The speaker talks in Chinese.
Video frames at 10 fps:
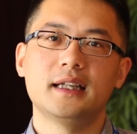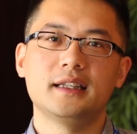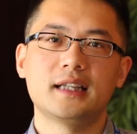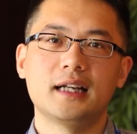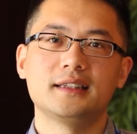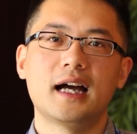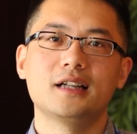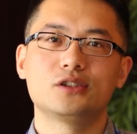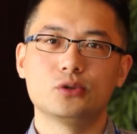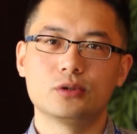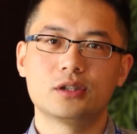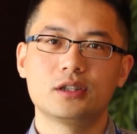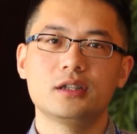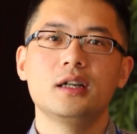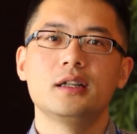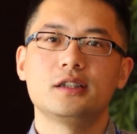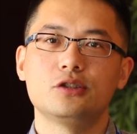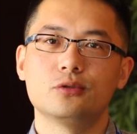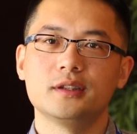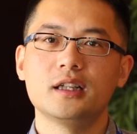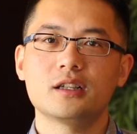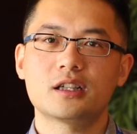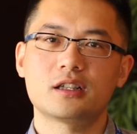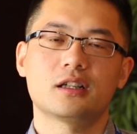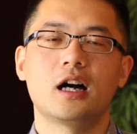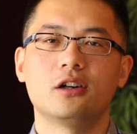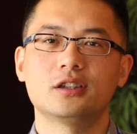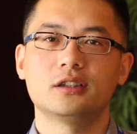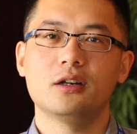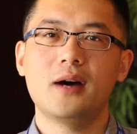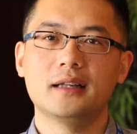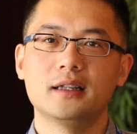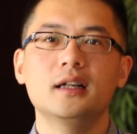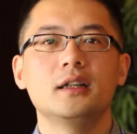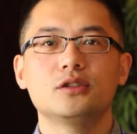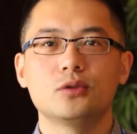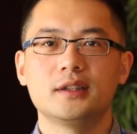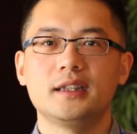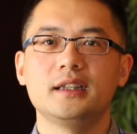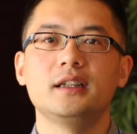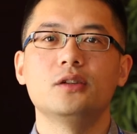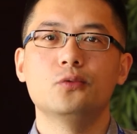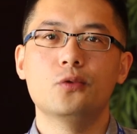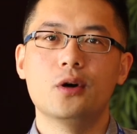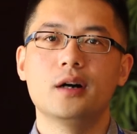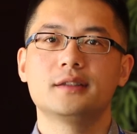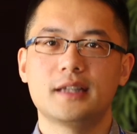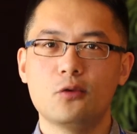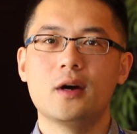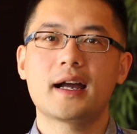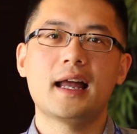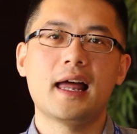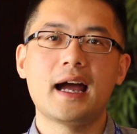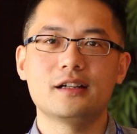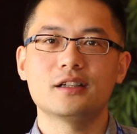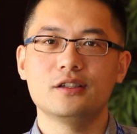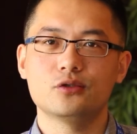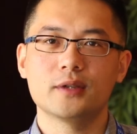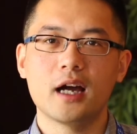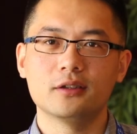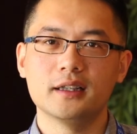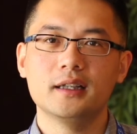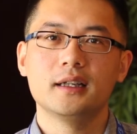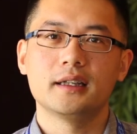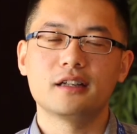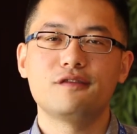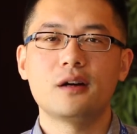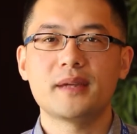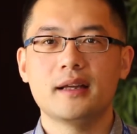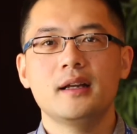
建议大家，总之这种应试考试的话呢，做题我在我看来还是很重要的一个方面。